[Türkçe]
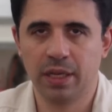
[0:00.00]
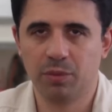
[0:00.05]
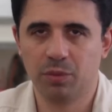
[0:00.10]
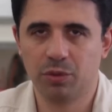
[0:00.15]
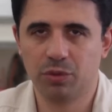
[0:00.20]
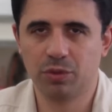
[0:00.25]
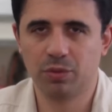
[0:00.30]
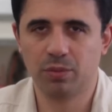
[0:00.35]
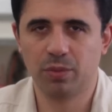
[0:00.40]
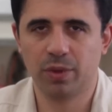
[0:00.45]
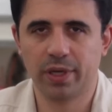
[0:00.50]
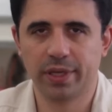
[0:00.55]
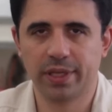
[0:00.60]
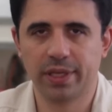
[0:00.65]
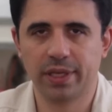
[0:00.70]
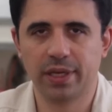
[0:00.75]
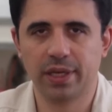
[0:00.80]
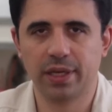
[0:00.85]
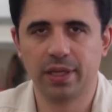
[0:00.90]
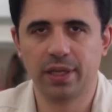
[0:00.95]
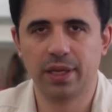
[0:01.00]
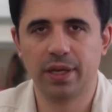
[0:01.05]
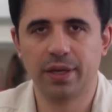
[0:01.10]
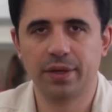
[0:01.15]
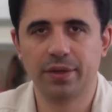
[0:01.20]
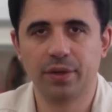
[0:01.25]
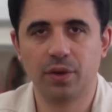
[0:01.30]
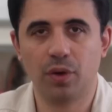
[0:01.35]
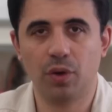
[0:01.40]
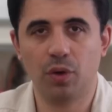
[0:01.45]
Bütün bu hakikatler
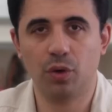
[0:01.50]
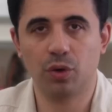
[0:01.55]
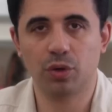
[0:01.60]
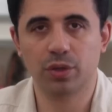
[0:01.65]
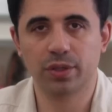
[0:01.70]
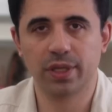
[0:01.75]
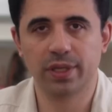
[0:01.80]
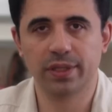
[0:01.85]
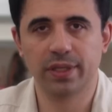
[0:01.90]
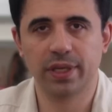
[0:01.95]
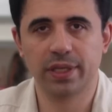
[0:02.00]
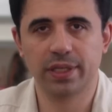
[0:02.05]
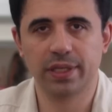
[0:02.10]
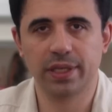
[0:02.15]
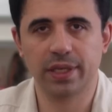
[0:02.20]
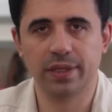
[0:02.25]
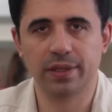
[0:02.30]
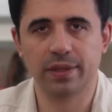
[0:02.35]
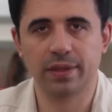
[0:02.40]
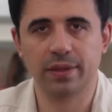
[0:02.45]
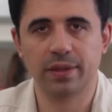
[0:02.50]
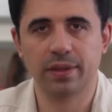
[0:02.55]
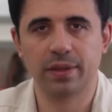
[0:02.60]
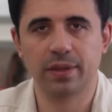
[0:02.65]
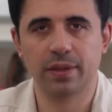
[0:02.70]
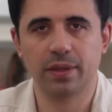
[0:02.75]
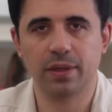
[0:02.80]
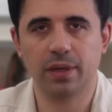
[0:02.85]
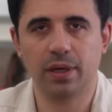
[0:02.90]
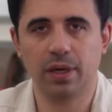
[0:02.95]
ortadayken
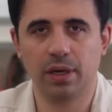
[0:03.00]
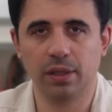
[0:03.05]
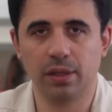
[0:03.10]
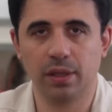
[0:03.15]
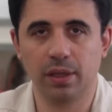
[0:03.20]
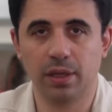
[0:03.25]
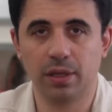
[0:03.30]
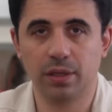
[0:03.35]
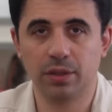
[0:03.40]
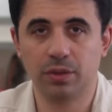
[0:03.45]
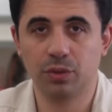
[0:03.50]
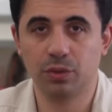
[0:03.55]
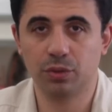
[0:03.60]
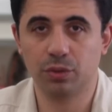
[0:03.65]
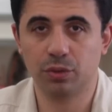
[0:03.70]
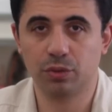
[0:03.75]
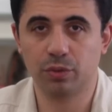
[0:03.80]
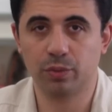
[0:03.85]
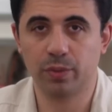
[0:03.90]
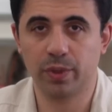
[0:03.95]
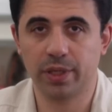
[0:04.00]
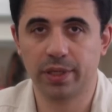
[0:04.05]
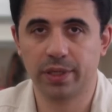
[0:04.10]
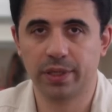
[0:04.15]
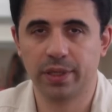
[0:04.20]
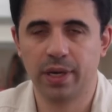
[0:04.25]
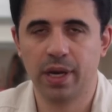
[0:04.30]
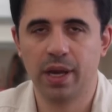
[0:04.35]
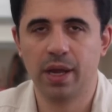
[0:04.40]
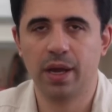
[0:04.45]
Allah'ı unutmak,
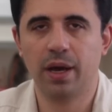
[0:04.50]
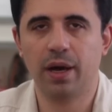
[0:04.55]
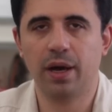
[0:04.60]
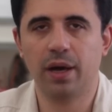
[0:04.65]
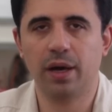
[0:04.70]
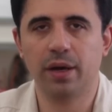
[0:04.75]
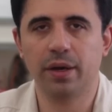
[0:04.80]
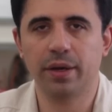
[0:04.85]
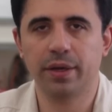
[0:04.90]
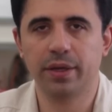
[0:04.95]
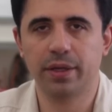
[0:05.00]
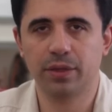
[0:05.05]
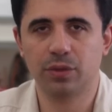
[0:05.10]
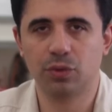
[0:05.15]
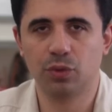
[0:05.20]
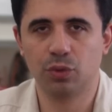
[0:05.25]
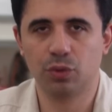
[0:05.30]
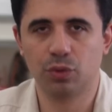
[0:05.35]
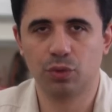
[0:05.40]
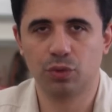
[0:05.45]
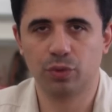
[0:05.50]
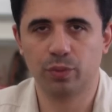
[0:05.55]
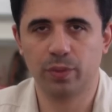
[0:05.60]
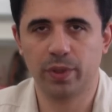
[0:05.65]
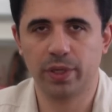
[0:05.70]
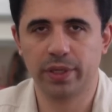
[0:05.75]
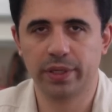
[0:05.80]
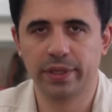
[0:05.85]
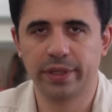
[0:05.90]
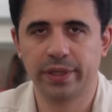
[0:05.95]
ahireti
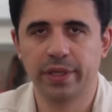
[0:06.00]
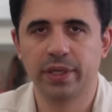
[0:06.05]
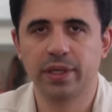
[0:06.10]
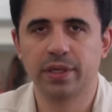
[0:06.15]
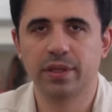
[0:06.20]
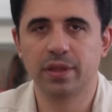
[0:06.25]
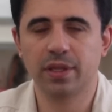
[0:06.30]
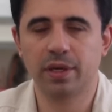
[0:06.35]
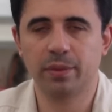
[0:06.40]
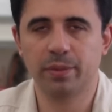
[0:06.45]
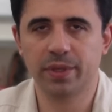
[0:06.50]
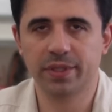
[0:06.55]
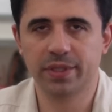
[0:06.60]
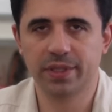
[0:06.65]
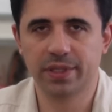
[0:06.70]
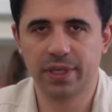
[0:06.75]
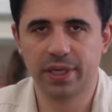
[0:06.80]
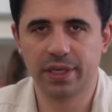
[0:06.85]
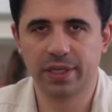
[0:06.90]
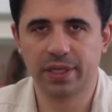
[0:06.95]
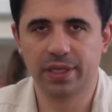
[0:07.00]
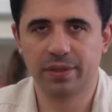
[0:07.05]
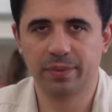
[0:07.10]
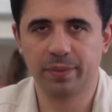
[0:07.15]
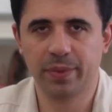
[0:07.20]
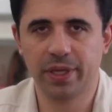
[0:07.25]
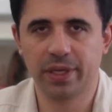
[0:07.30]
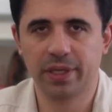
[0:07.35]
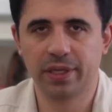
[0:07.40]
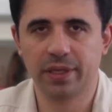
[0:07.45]
unutmak, namazı terk
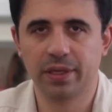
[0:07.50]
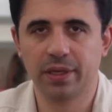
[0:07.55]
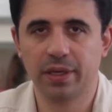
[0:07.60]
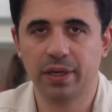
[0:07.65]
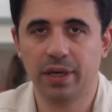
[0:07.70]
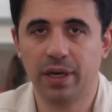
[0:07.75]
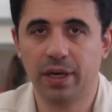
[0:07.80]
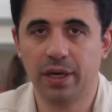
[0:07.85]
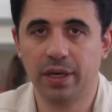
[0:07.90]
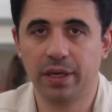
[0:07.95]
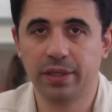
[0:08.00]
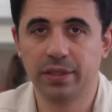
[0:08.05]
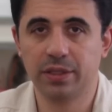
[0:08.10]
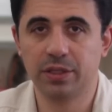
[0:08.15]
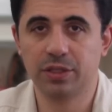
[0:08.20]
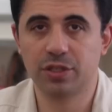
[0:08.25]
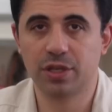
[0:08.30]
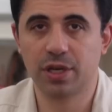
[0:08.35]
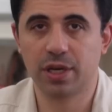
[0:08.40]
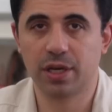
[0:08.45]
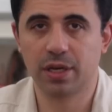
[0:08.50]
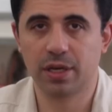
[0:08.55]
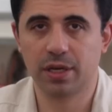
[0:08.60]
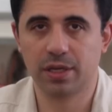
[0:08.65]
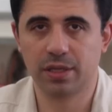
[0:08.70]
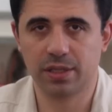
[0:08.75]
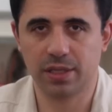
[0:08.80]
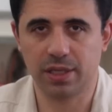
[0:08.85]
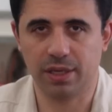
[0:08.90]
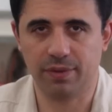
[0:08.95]
etmek ancak
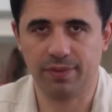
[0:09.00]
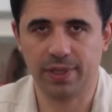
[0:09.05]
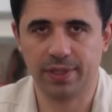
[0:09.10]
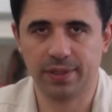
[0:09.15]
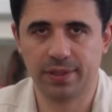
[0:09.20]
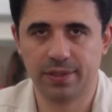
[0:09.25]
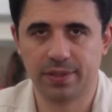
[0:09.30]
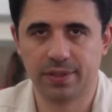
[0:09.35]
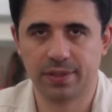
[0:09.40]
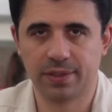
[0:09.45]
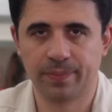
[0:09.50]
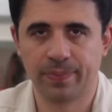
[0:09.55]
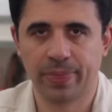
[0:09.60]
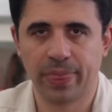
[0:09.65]
gaflettir.